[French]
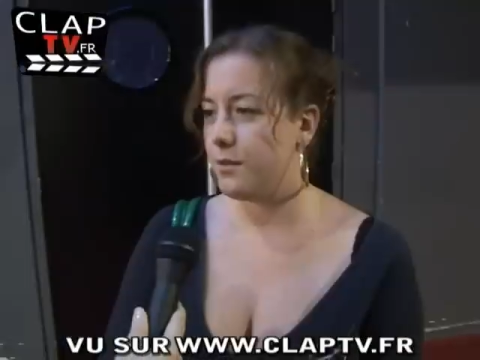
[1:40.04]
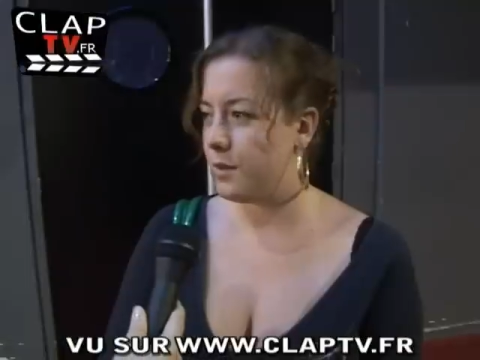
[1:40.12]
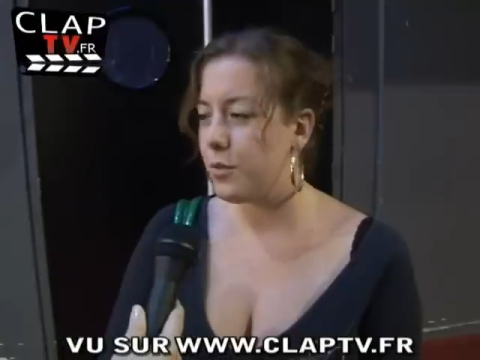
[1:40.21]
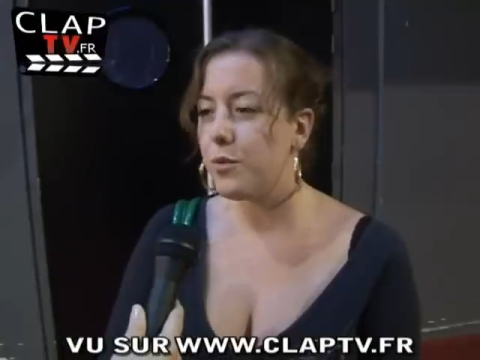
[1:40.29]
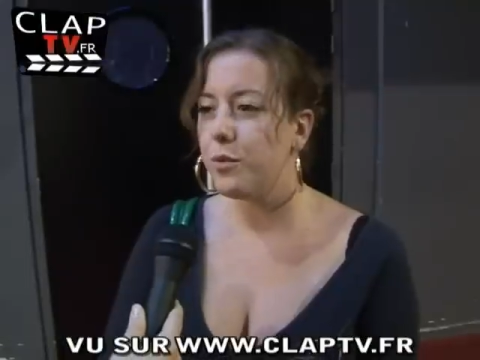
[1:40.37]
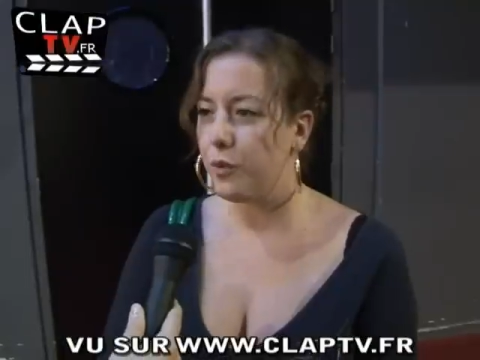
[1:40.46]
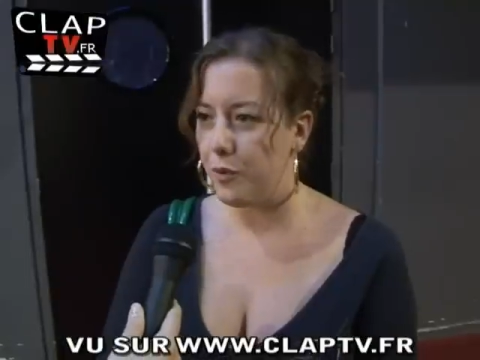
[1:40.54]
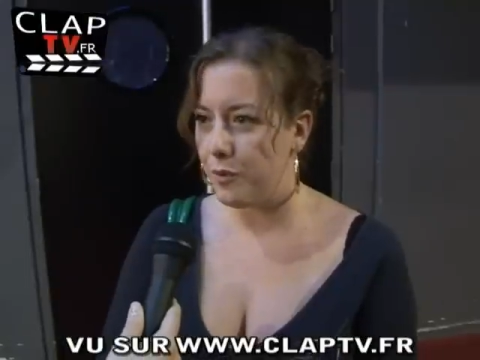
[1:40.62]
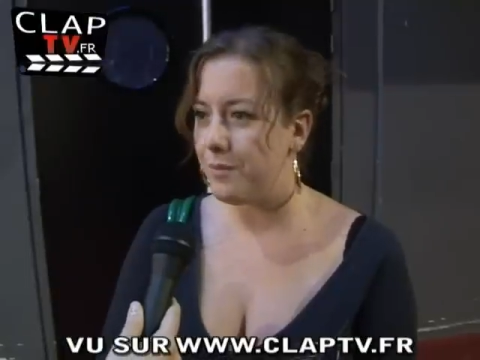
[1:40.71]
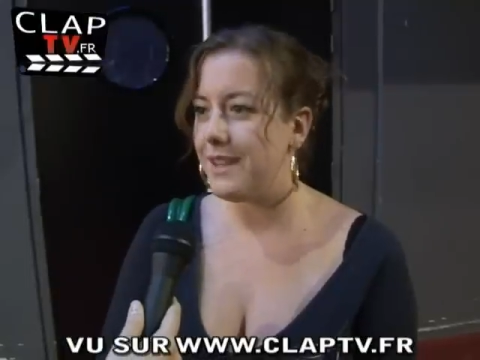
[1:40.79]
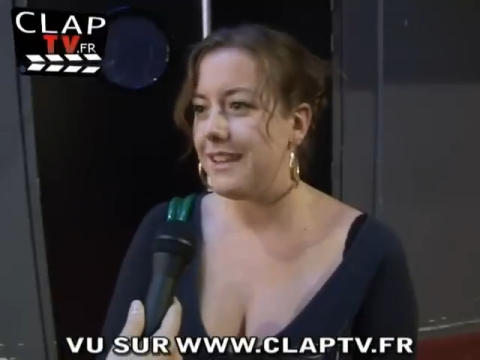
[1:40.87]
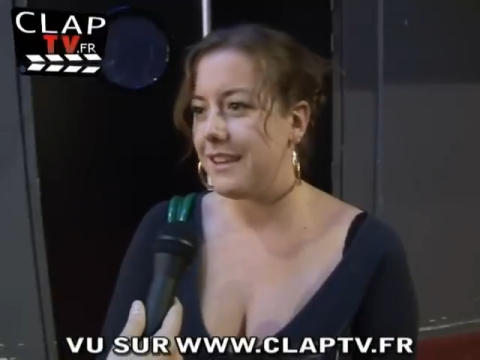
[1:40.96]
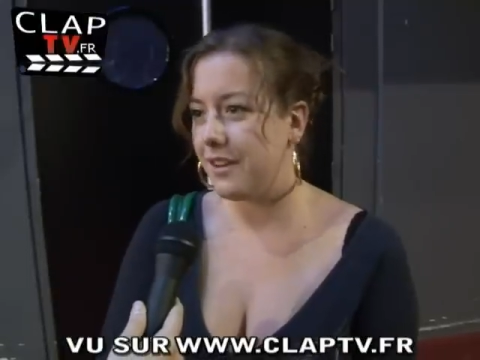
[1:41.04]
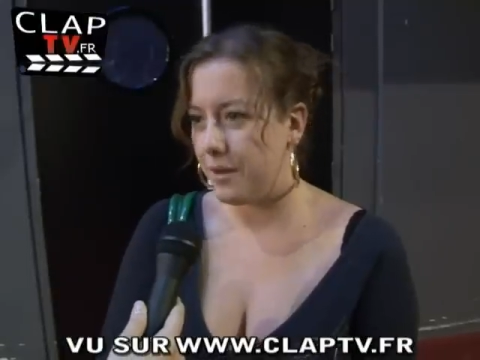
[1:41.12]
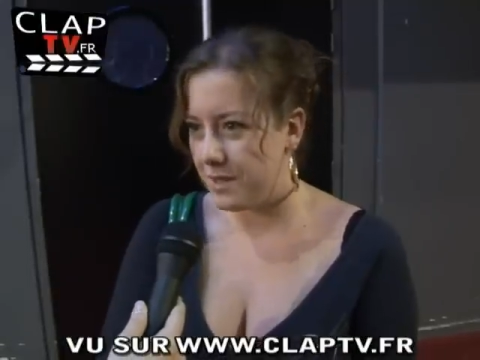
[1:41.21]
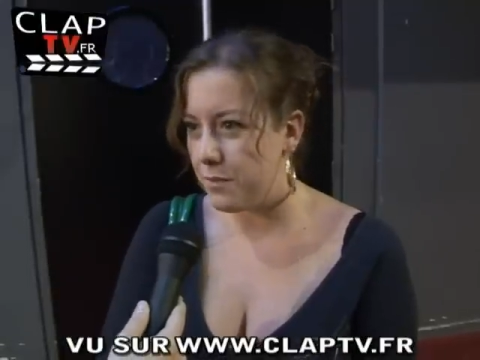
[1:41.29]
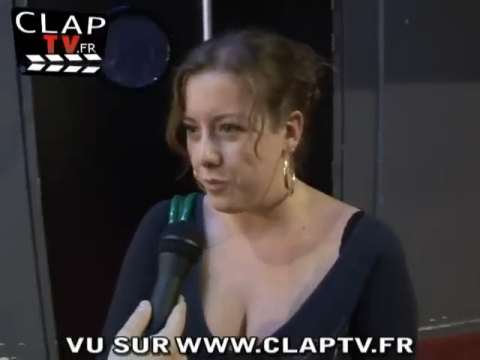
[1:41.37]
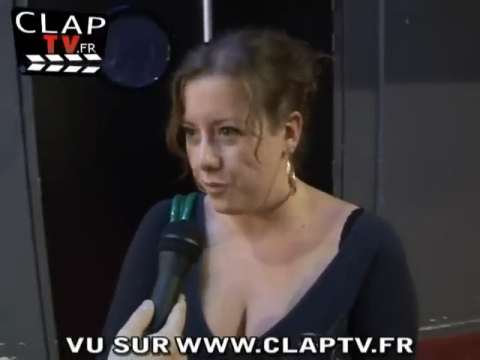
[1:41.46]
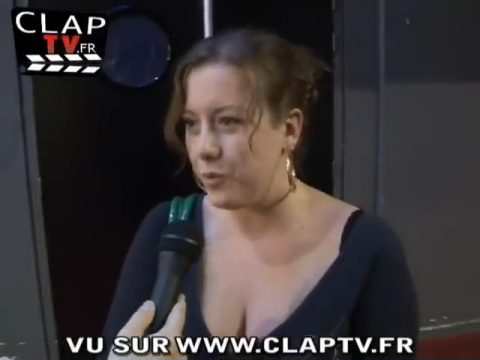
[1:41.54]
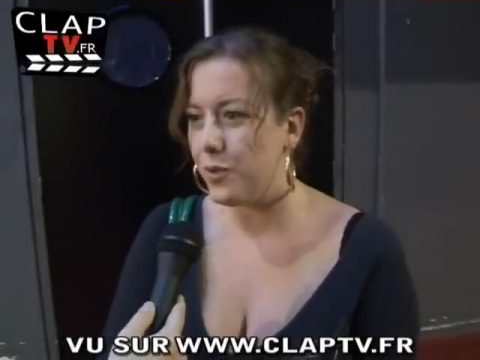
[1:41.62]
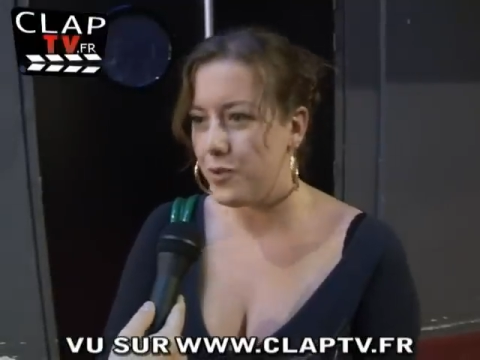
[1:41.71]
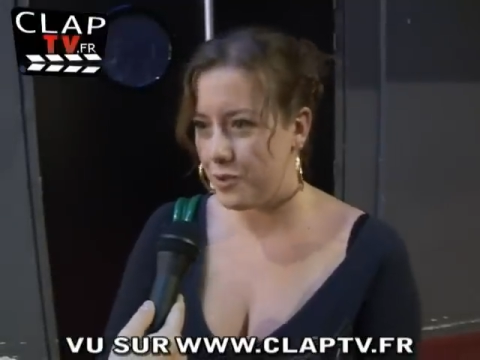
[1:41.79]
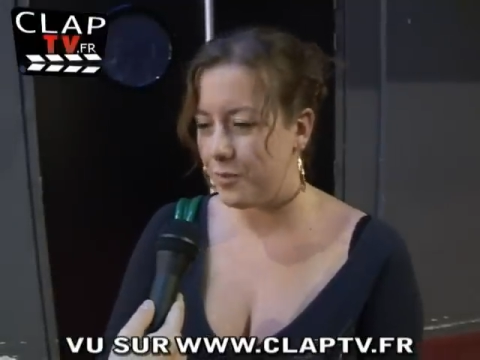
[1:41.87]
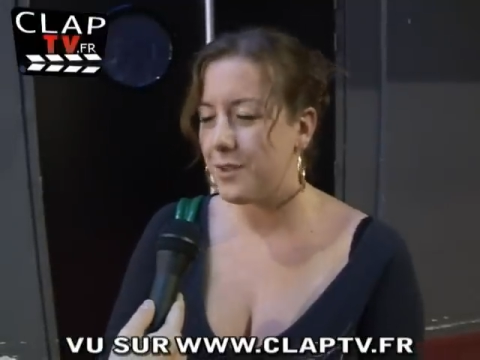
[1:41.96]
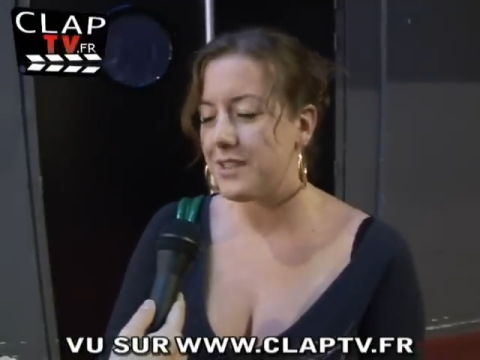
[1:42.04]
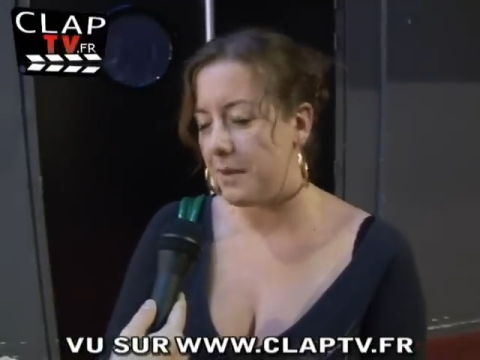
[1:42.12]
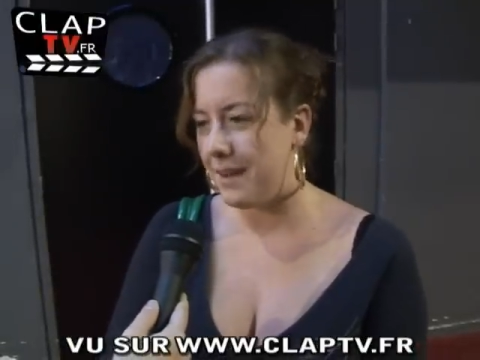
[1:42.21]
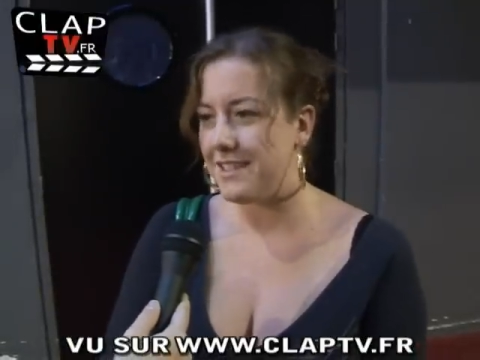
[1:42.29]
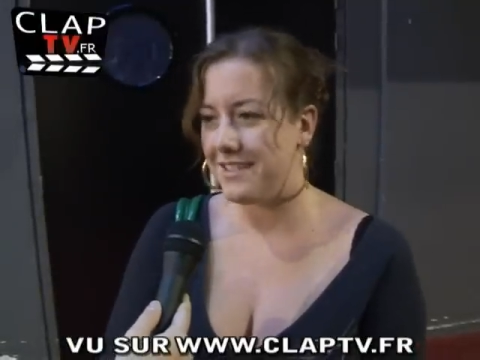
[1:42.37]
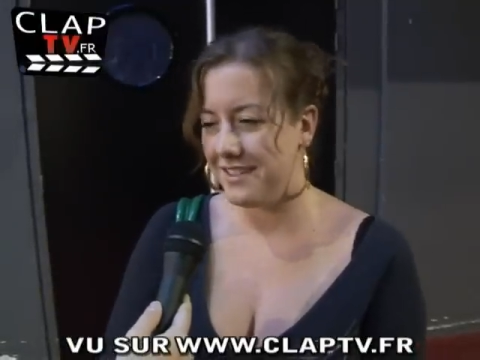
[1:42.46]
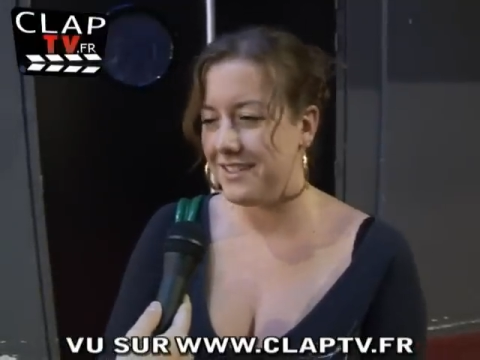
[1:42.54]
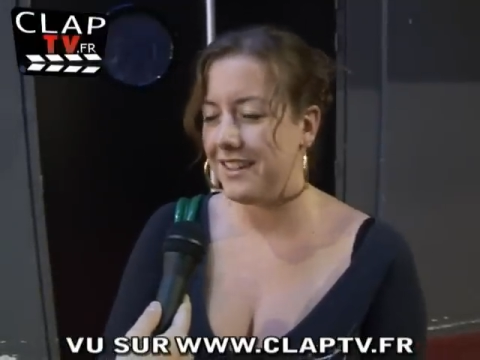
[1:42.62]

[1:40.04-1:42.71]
c'est beaucoup trop, mais comme c'est beaucoup trop, justement, ça passe.